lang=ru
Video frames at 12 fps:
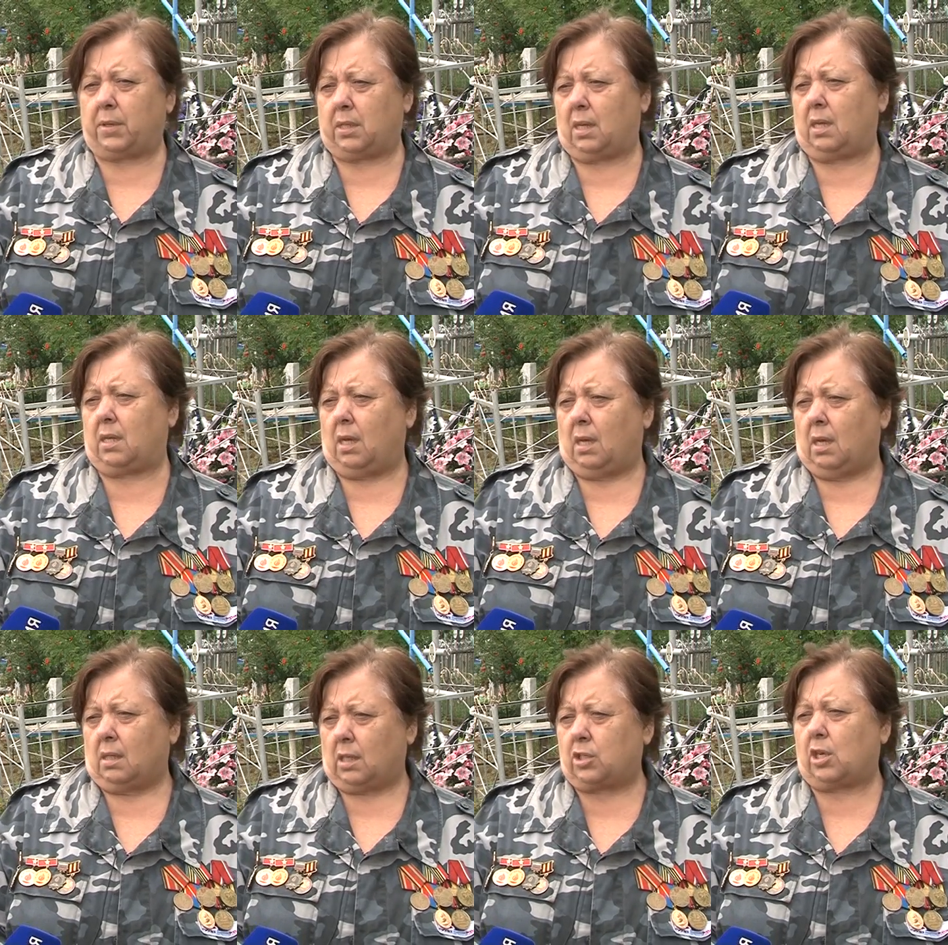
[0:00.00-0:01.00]
подняли,
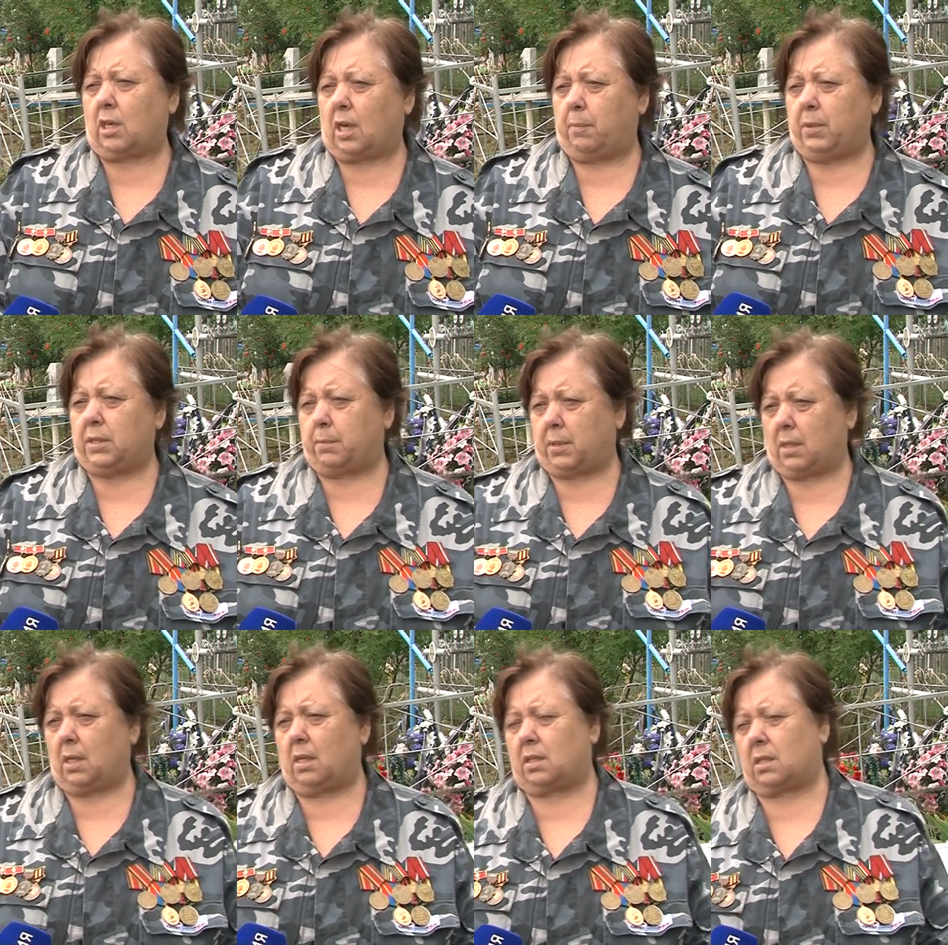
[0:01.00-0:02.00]
начали копать и подняли